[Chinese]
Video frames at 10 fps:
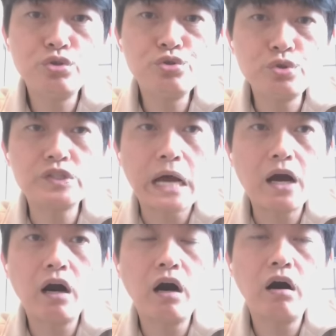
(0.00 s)
继续
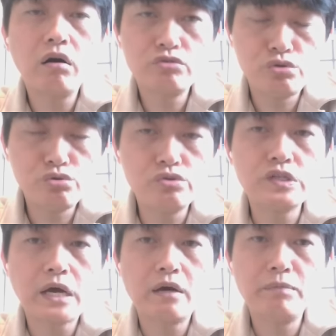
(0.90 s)
涨哈、哦，继续
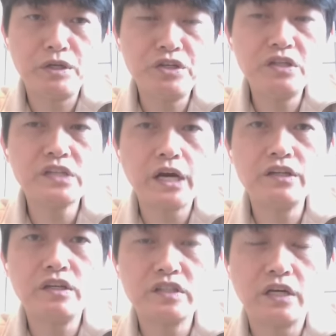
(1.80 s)
涨，每天涨
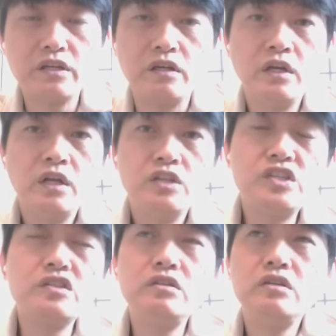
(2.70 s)
一点，涨一点。
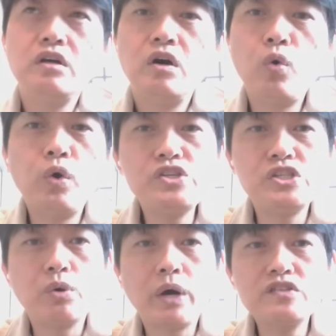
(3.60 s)
其实我很
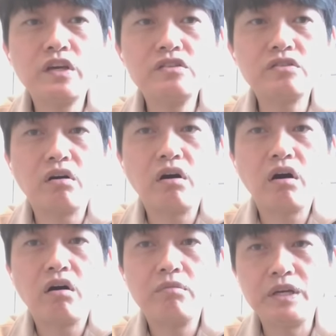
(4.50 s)
喜欢这一种哈、
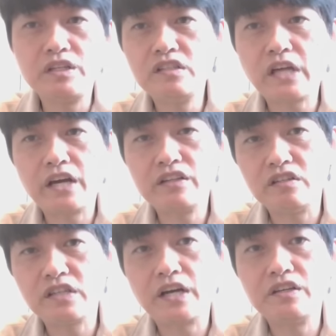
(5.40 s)
哦，每天涨一
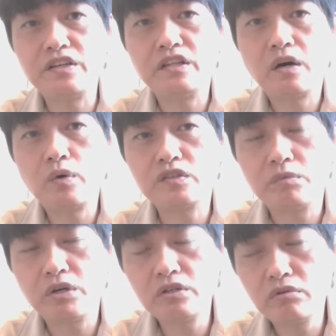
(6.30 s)
点，涨一点的、啊，为
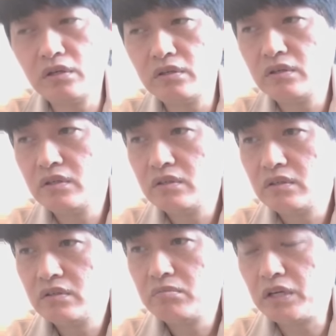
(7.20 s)
什么？因为
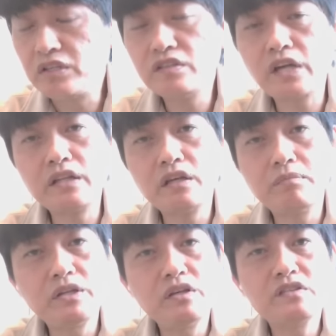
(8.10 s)
每天涨一点，
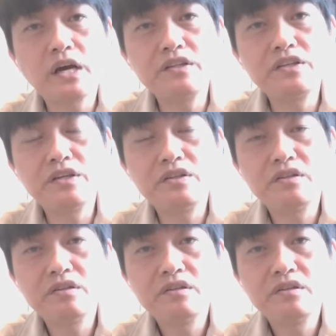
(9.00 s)
每天涨一点，